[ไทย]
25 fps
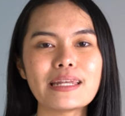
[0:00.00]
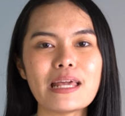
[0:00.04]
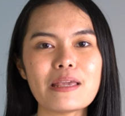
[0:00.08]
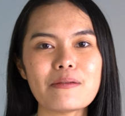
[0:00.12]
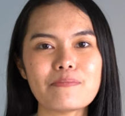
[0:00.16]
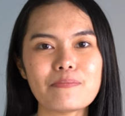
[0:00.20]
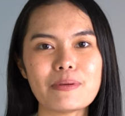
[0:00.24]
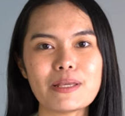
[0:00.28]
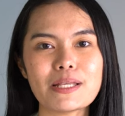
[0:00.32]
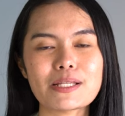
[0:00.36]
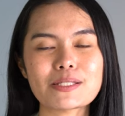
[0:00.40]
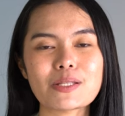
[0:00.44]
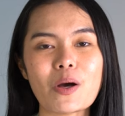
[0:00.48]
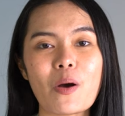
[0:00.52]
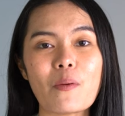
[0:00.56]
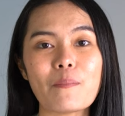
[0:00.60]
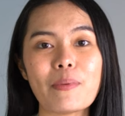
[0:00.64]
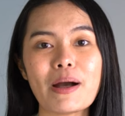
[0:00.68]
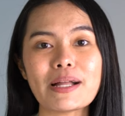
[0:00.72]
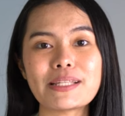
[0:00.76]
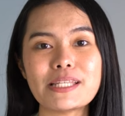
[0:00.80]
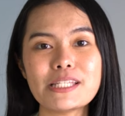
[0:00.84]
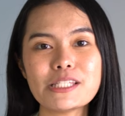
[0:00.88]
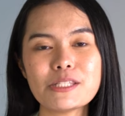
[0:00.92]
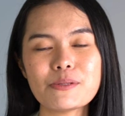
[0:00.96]
ในปีสอง
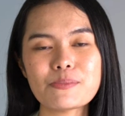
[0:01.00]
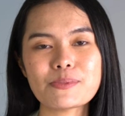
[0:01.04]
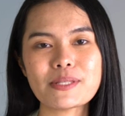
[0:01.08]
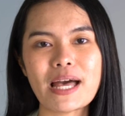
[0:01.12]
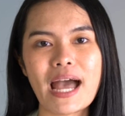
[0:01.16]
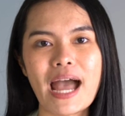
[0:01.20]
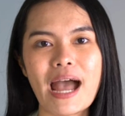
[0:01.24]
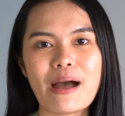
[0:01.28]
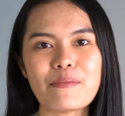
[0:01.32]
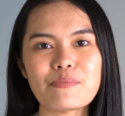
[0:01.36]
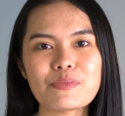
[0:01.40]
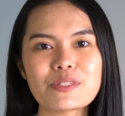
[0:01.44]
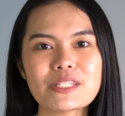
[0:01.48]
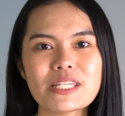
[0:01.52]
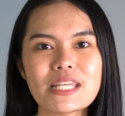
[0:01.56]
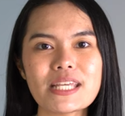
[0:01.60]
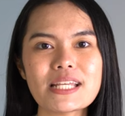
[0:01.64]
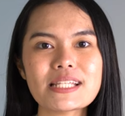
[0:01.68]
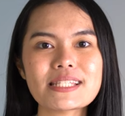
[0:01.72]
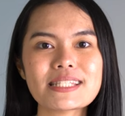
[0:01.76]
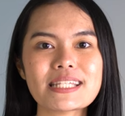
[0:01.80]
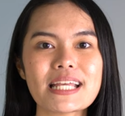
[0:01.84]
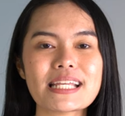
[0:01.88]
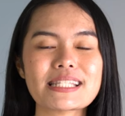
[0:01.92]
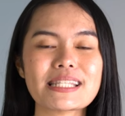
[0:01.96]
พันยี่สิบสามชี
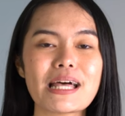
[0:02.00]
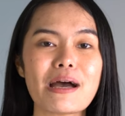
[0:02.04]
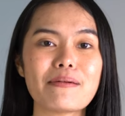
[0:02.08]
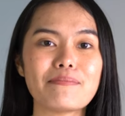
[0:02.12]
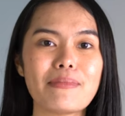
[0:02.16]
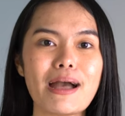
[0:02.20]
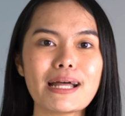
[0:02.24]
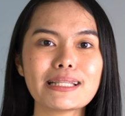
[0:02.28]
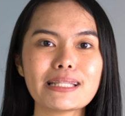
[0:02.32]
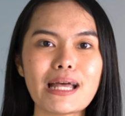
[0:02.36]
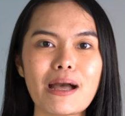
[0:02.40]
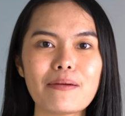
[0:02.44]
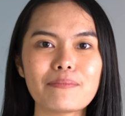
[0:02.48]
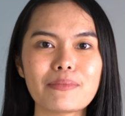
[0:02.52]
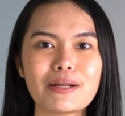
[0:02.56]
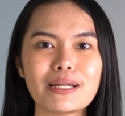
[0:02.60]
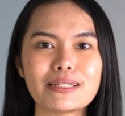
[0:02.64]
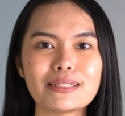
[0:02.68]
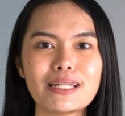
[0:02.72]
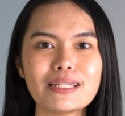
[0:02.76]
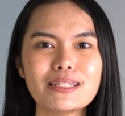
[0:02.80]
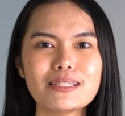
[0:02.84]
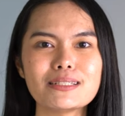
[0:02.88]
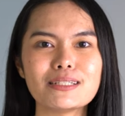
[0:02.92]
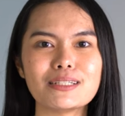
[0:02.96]
สจะสามารถทำ
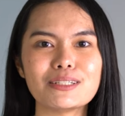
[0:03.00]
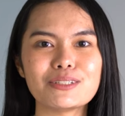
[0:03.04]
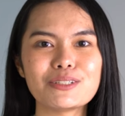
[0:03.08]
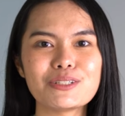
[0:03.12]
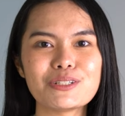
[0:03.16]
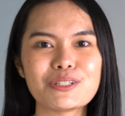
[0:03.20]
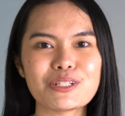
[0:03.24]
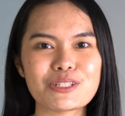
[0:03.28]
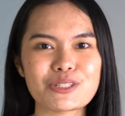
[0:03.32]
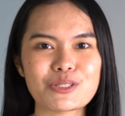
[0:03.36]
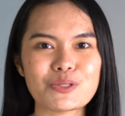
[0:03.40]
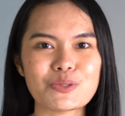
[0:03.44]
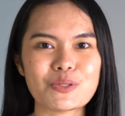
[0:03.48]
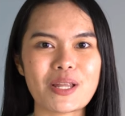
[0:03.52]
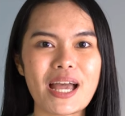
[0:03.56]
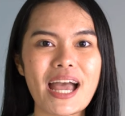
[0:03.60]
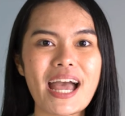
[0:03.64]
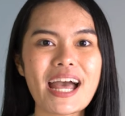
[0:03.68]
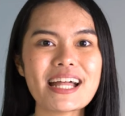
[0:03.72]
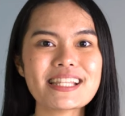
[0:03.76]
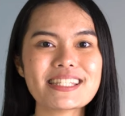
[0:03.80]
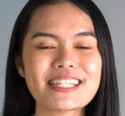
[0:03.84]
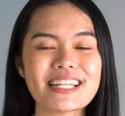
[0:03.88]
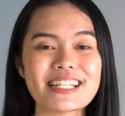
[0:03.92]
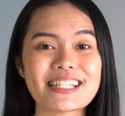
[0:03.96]
เงินได้ถึง หนึ่งจุด
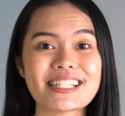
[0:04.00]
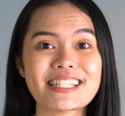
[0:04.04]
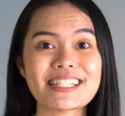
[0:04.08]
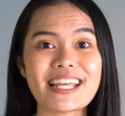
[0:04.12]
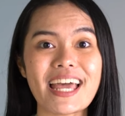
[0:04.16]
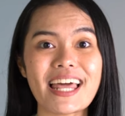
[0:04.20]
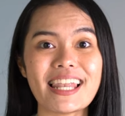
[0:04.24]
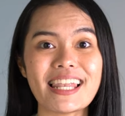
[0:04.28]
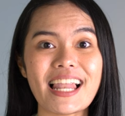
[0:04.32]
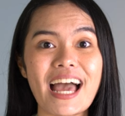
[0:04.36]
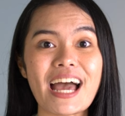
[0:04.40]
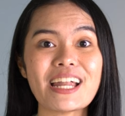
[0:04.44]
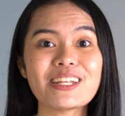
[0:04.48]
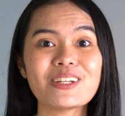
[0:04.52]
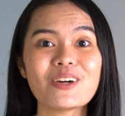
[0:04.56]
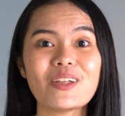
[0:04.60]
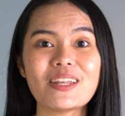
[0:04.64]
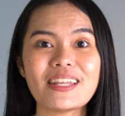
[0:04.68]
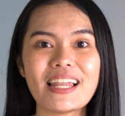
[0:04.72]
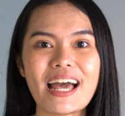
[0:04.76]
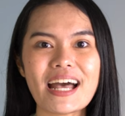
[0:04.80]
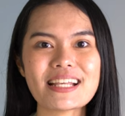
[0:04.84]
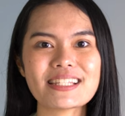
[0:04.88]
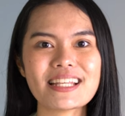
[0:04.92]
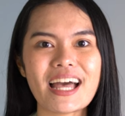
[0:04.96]
ห้าเจ็ดแสนล้านด
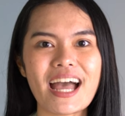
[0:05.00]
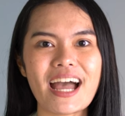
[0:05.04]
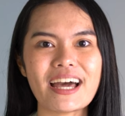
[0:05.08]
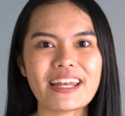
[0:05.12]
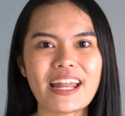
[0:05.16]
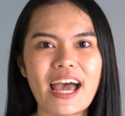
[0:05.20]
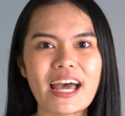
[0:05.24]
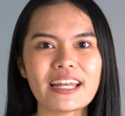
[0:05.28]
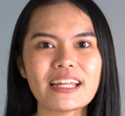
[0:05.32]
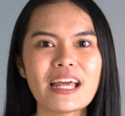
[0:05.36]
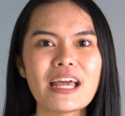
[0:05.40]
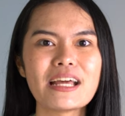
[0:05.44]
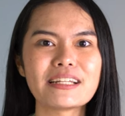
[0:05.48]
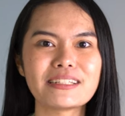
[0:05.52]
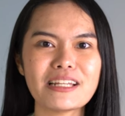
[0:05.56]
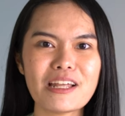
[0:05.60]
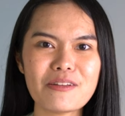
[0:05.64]
อลลาร์สหรัฐ